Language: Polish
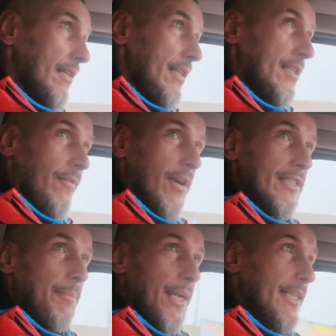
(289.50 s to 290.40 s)
i za
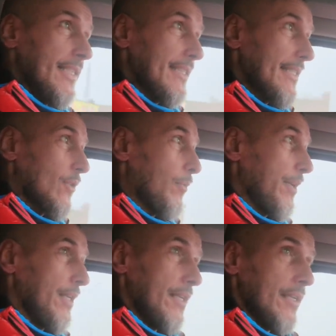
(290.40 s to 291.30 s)
własne pieniądze
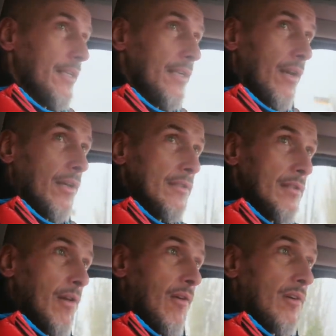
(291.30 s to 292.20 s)
zakupili.
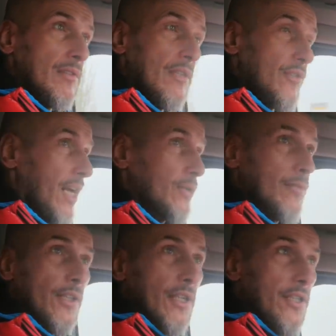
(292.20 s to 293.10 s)
Szacun
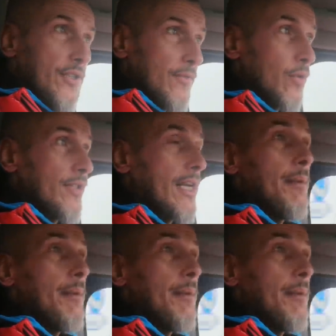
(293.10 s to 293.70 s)
na dzielnicy wyrósł tak,